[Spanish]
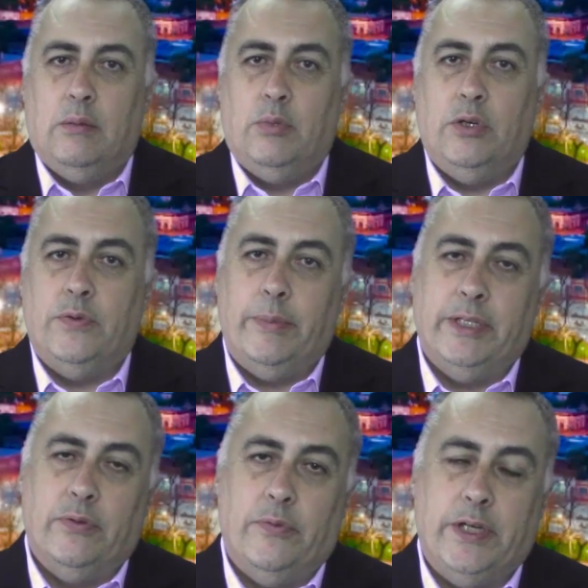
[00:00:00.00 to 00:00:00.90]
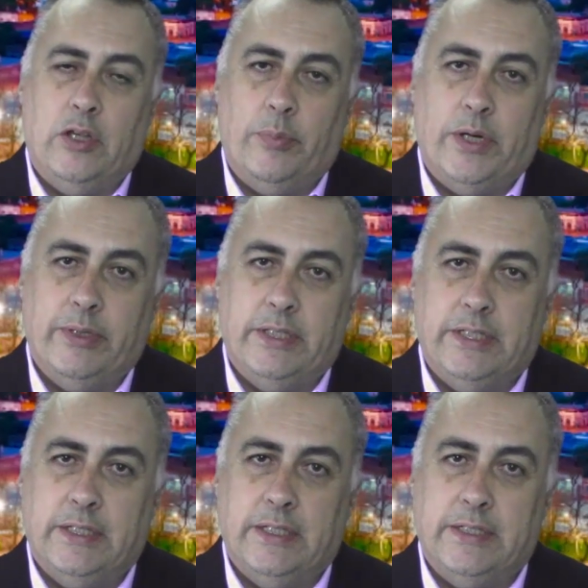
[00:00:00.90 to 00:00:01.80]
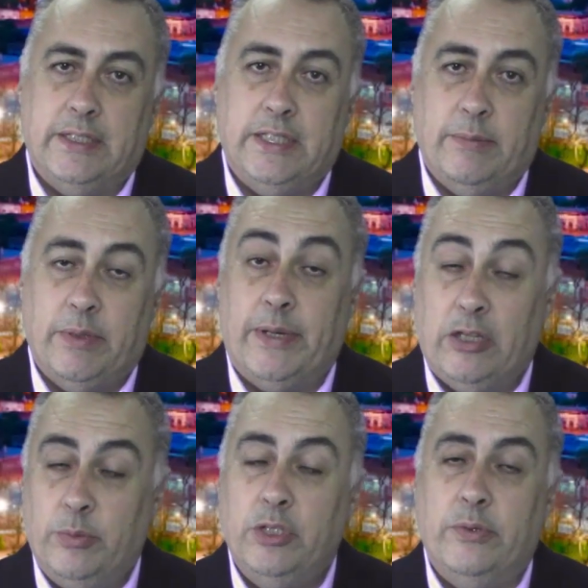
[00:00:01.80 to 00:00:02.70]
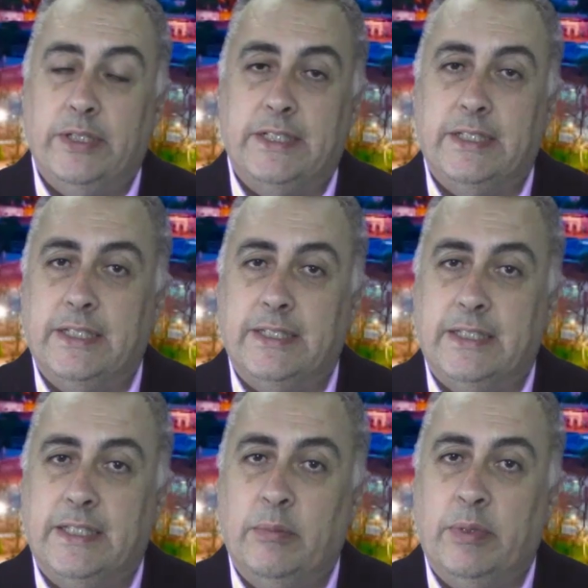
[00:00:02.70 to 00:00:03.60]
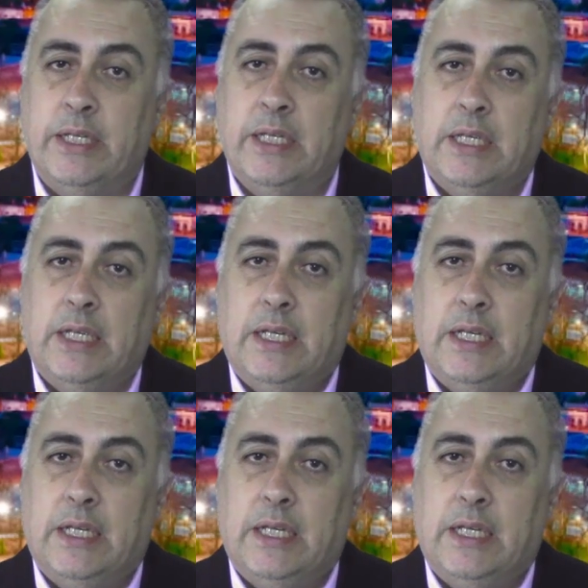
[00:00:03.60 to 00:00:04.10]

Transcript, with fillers: Bueno, finalmente fue fijado para el 27 de septiembre, para el domingo 27 de septiembre,